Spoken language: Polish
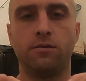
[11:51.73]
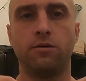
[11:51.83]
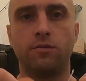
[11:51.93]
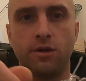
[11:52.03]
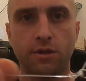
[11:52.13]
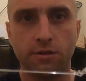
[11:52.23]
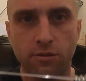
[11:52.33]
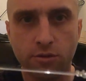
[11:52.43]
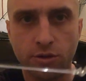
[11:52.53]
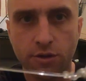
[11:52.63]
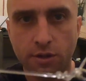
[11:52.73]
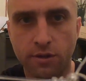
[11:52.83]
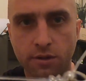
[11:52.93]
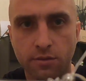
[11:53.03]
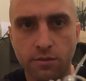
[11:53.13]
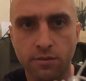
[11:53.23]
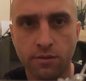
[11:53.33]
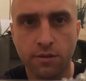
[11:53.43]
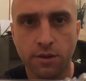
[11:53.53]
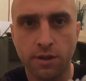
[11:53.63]
Dobra, jest dociśnięte.
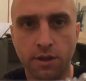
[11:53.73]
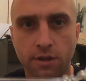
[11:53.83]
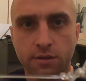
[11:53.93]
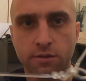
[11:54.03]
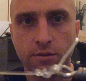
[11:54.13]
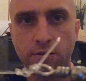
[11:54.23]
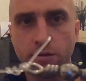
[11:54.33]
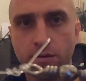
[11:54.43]
Elegancko.